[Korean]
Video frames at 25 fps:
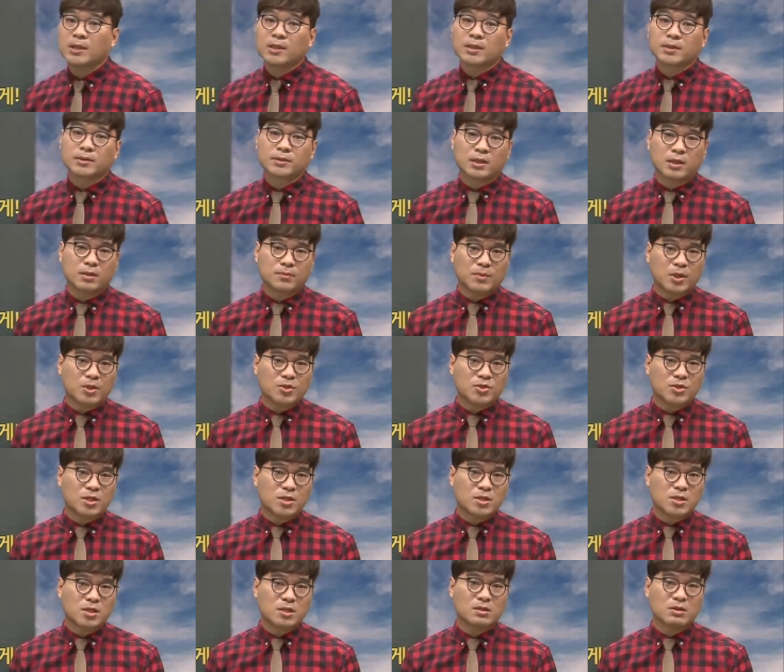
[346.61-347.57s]
그 다음에
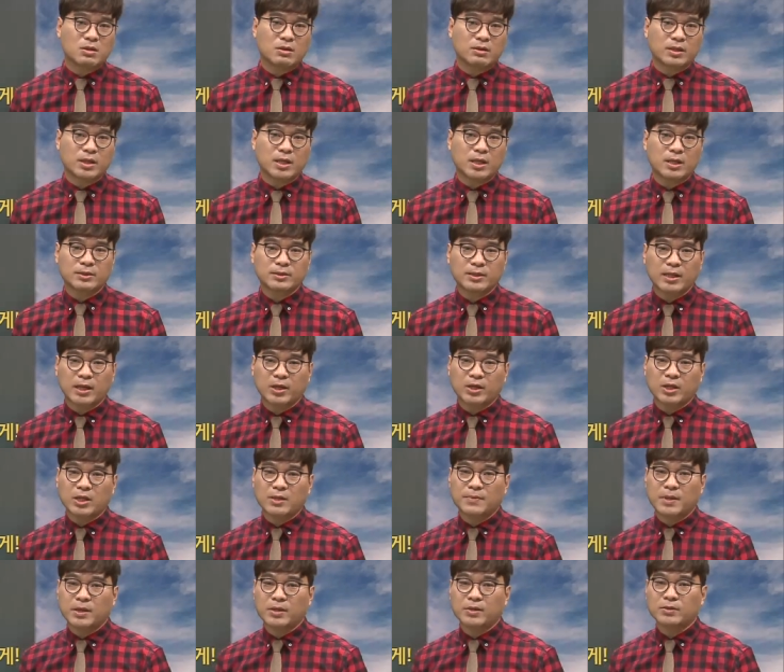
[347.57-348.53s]
최신 경향
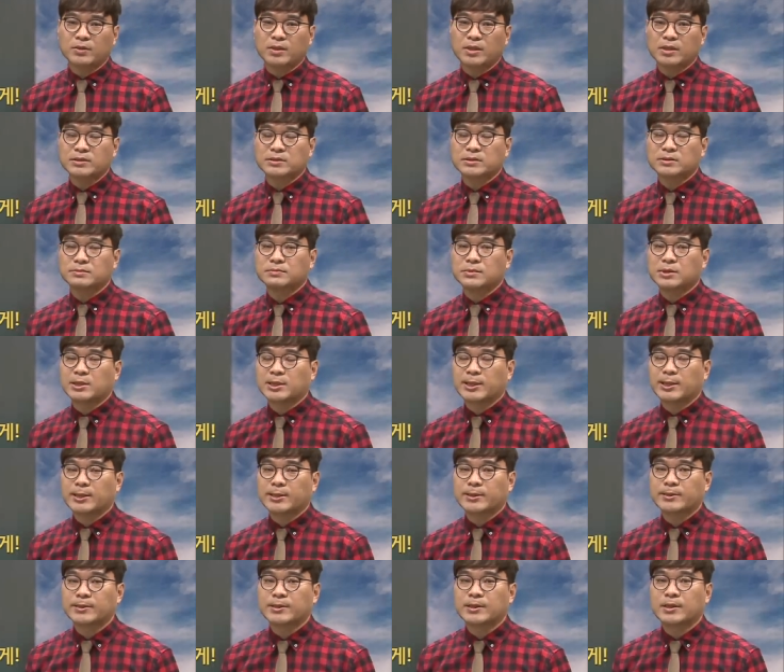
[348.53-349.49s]
당연히 반영돼
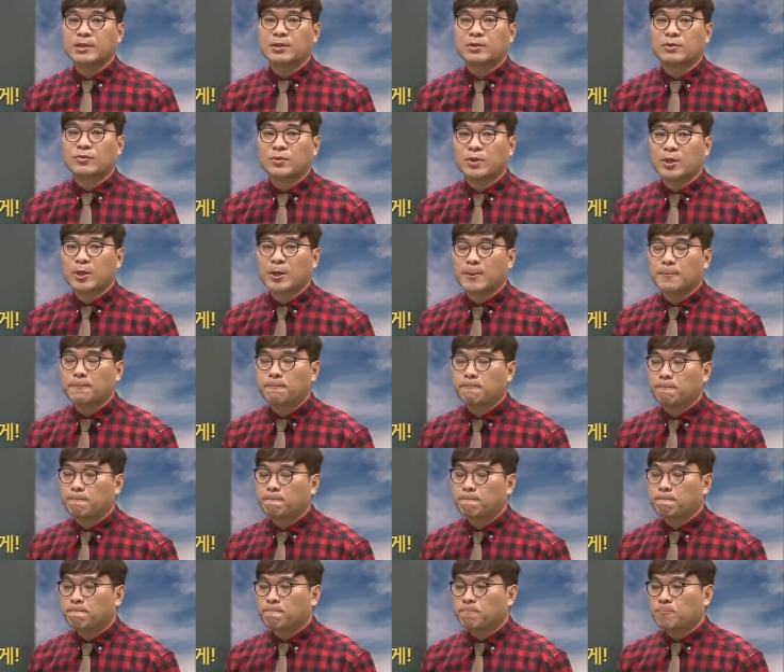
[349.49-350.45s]
있습니다. 우리
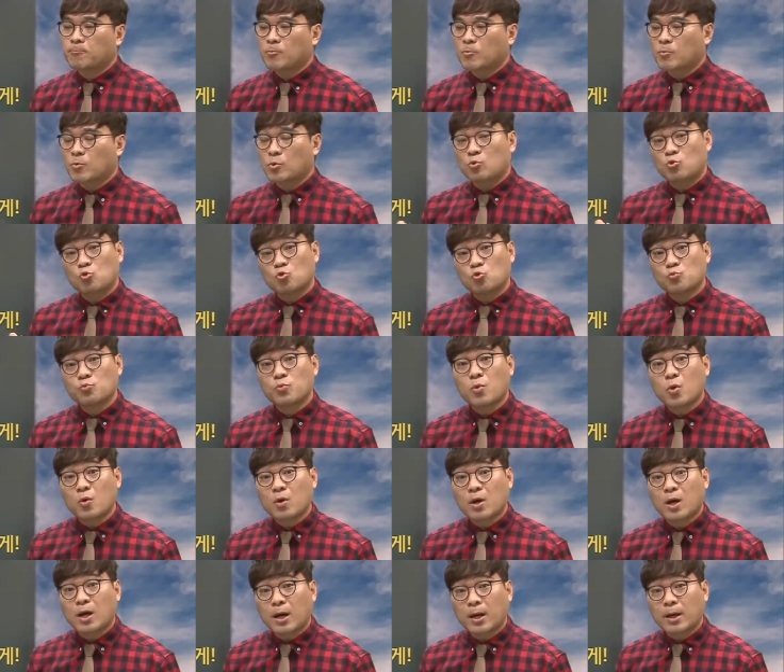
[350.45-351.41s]
음,
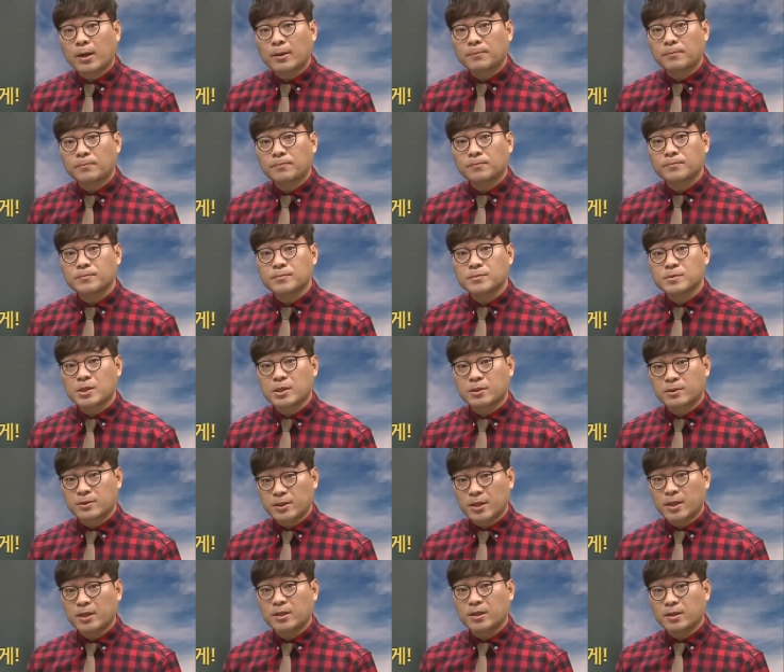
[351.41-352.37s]
융복합, 자
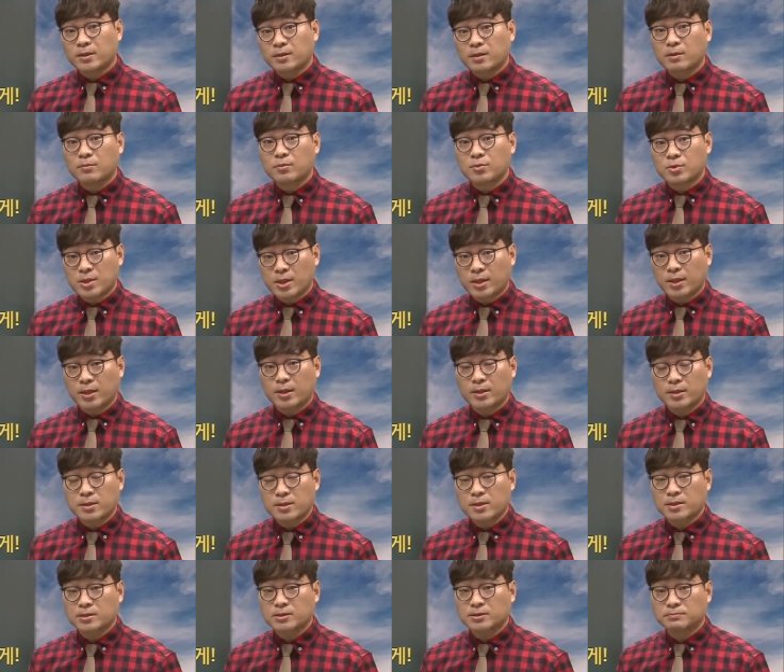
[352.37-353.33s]
그에 대한 대비도 잘 해야
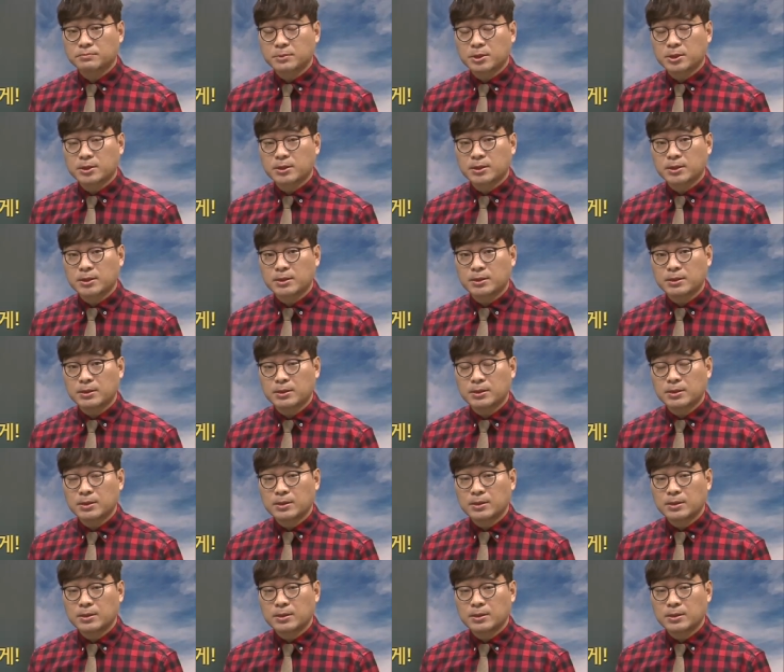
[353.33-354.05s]
되지 않습니까?